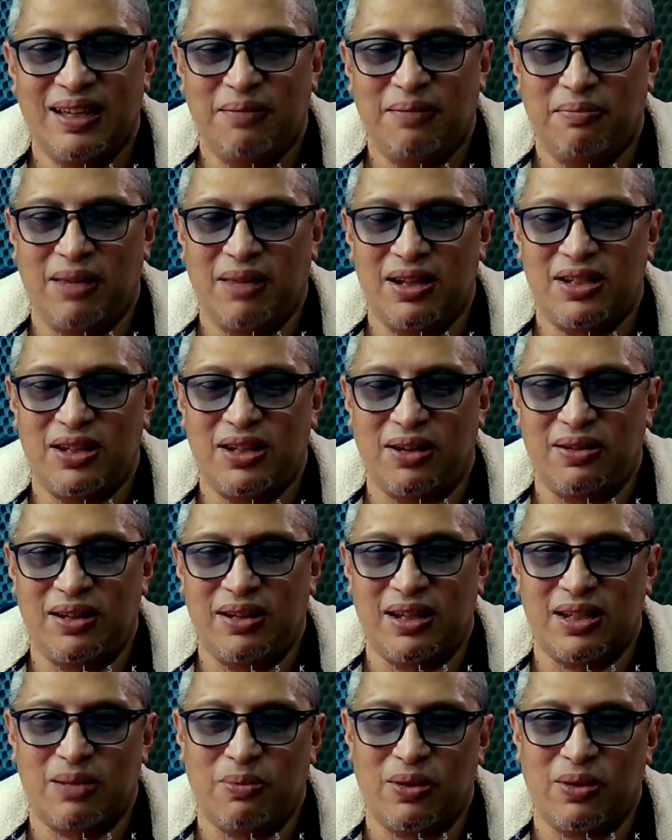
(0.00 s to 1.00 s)
Masya
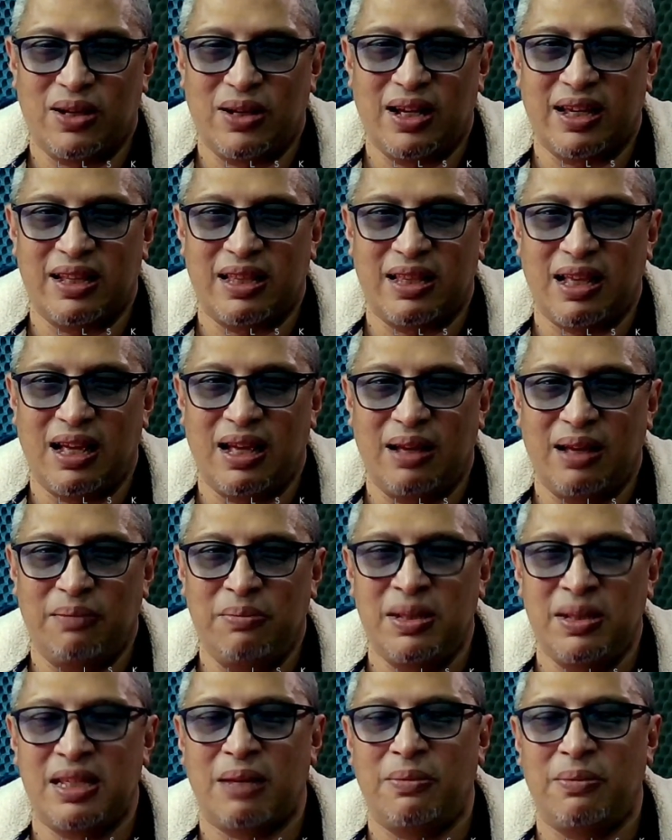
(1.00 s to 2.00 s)
Allah, semoga kita
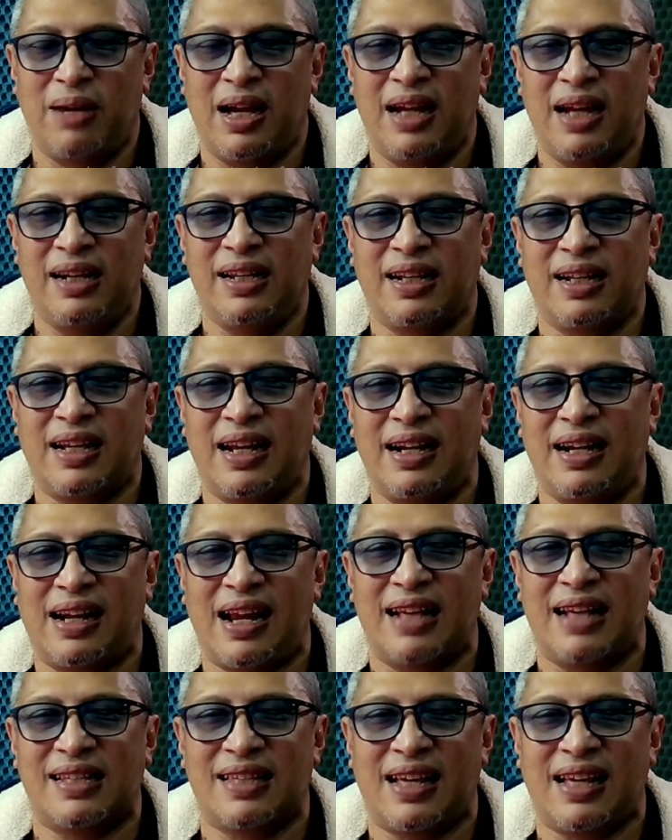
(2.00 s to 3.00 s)
bisa menghadirkan
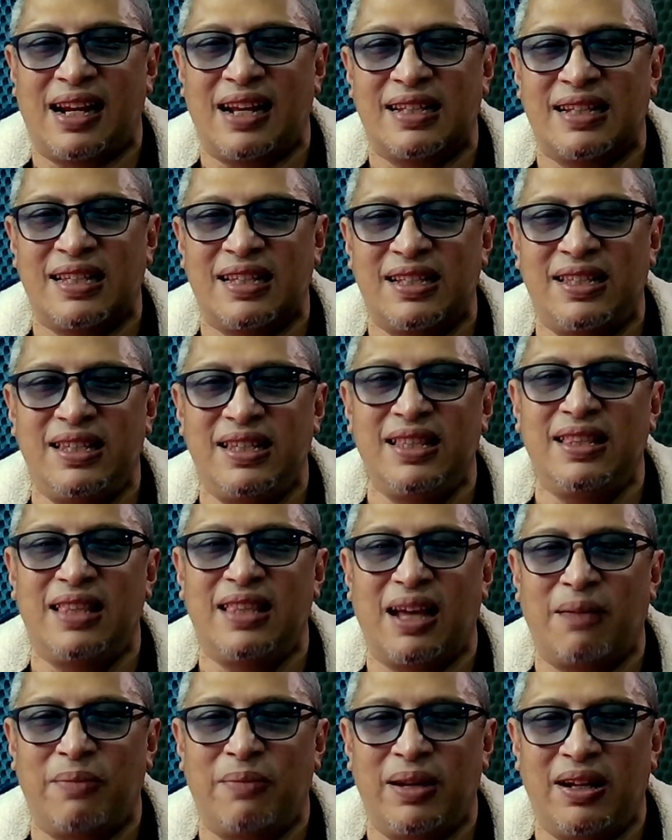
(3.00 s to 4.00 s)
rasa-rasa
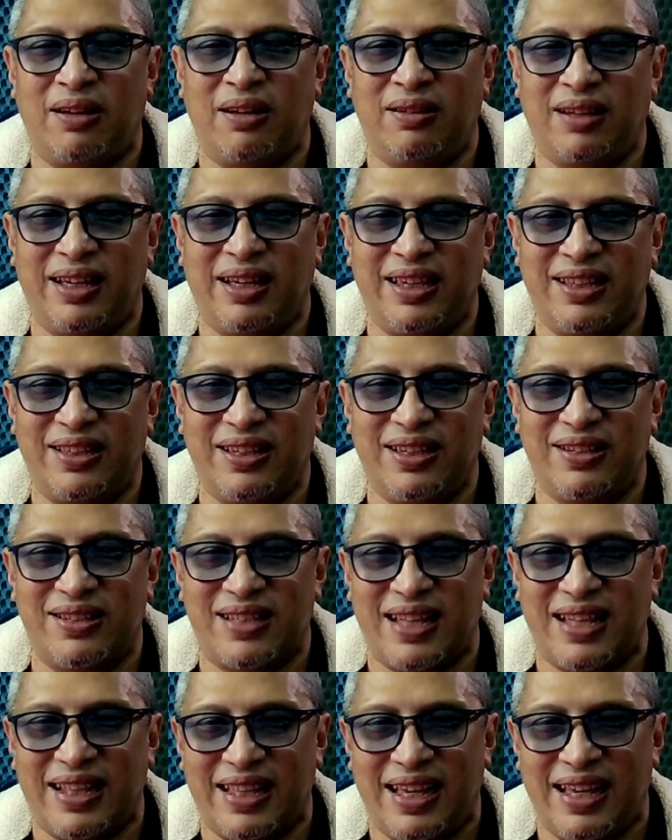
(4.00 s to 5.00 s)
cinta kepada Allah itu ya
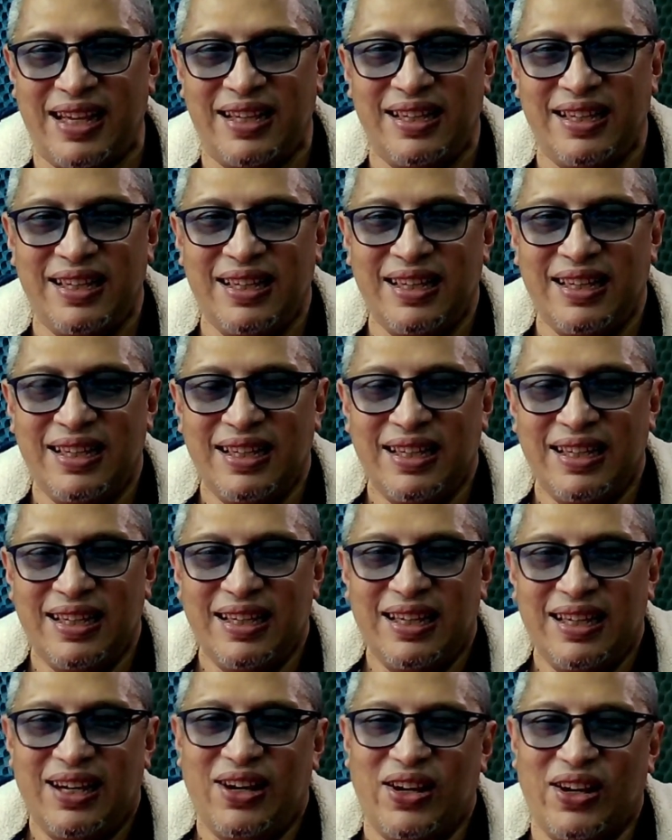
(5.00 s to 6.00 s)
Ustaz ya.
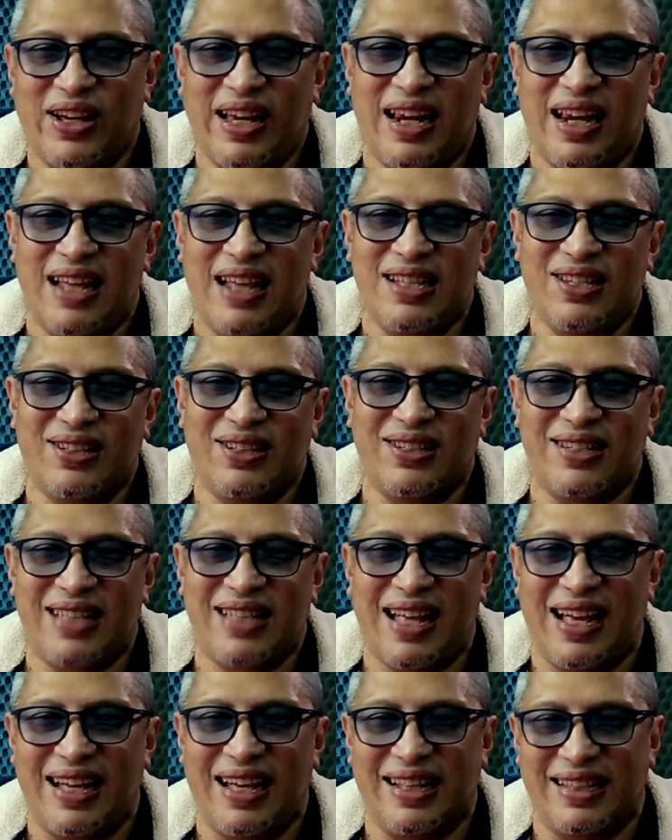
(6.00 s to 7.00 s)
Oke lanjut
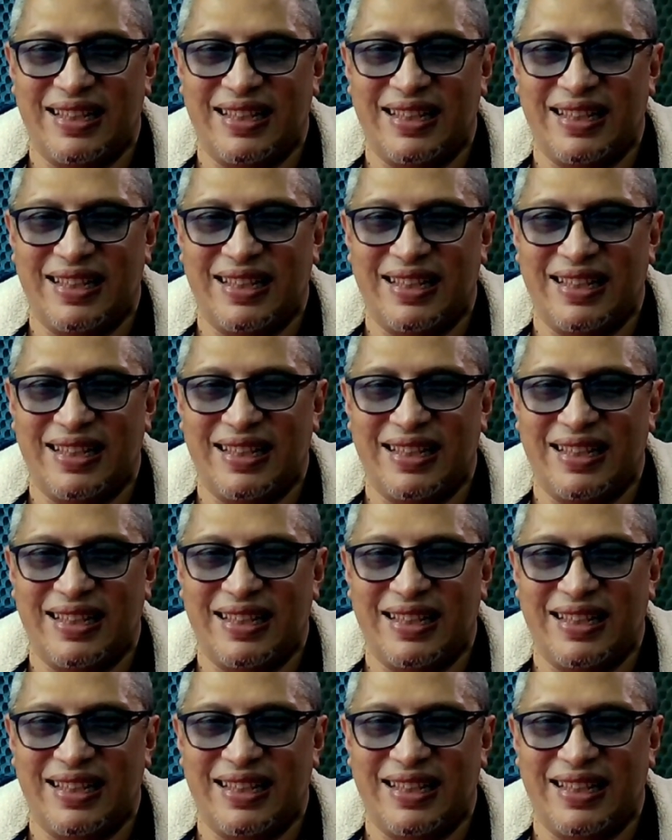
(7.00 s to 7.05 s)
Ustaz.